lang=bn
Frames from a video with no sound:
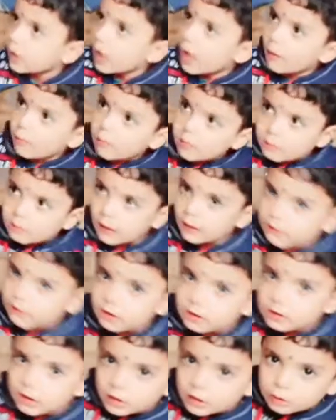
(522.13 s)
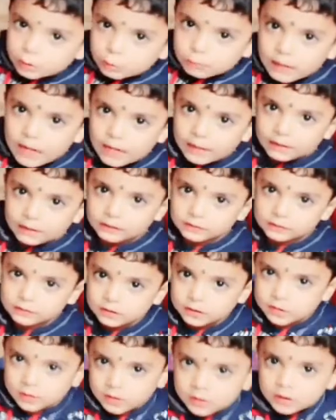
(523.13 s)
হ্যাপি বার্থডেটা একটু
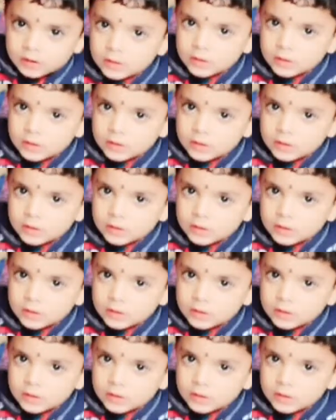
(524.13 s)
বাড়াতে না